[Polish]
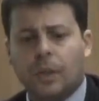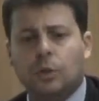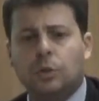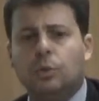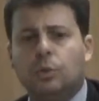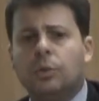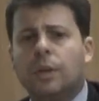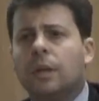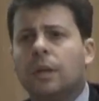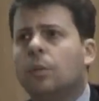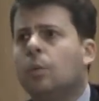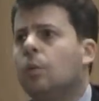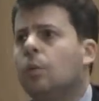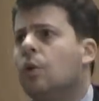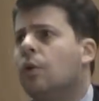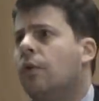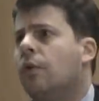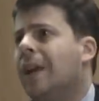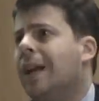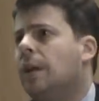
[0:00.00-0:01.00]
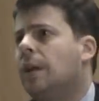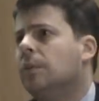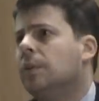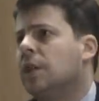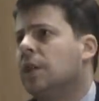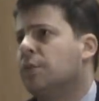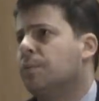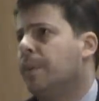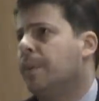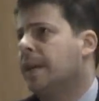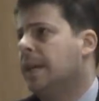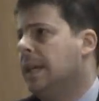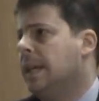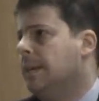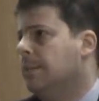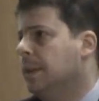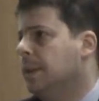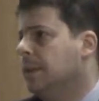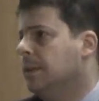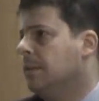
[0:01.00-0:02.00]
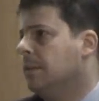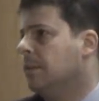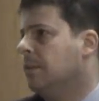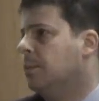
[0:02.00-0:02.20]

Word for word: które uchwalał nasz parlament